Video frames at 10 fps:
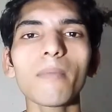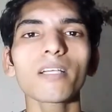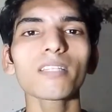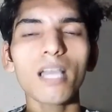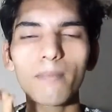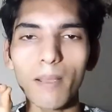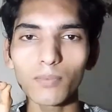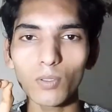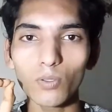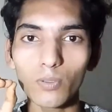मांगते हम
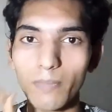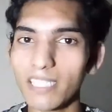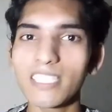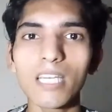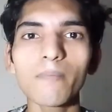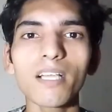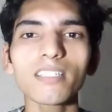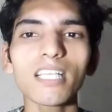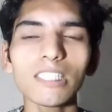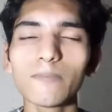आपसे कुछ पैसा नहीं
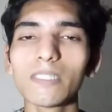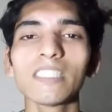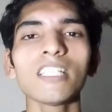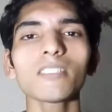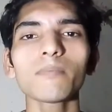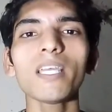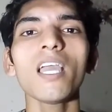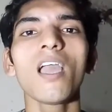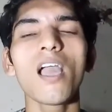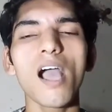मांगते इस बिज़नेस में
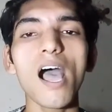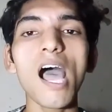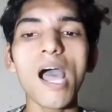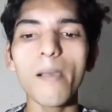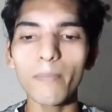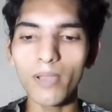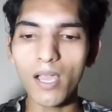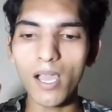आप